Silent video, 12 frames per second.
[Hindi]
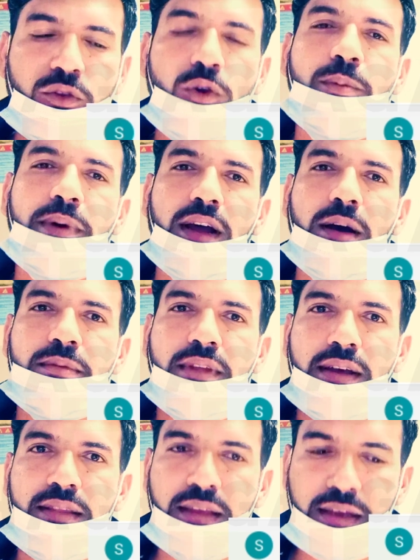इसके ऊपर आप
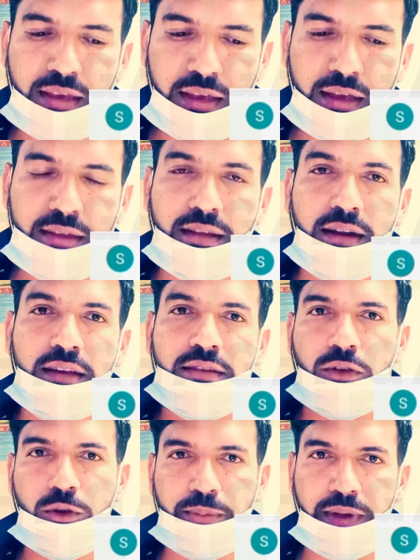ज़रा देखिए ज़रा
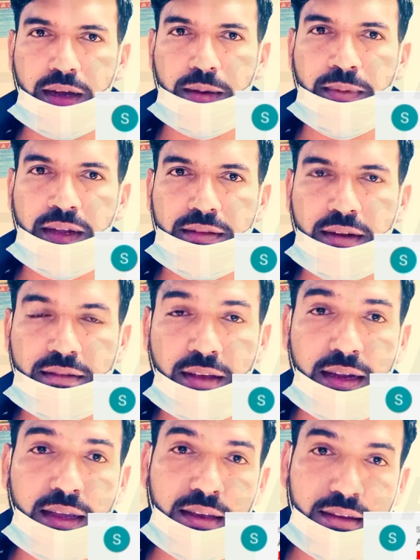इसके ऊपर आप
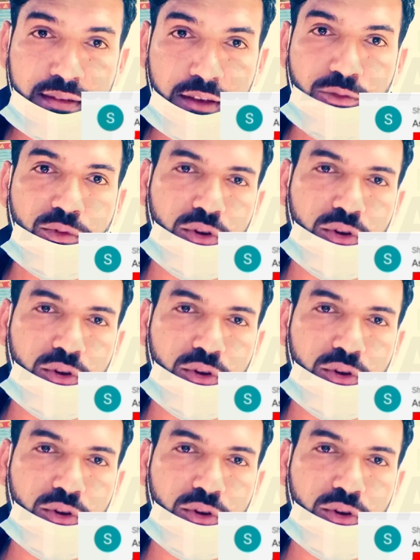नज़र कीजिए